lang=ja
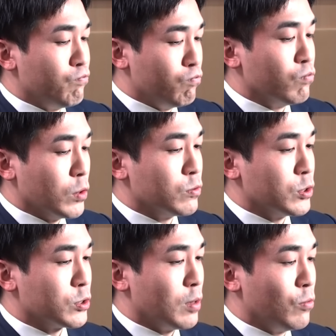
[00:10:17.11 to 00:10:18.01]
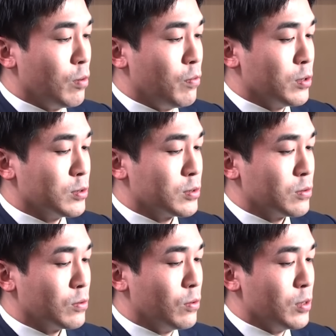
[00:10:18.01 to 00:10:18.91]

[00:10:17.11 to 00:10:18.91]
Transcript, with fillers: うんまあ、藤井さんもやっぱりすご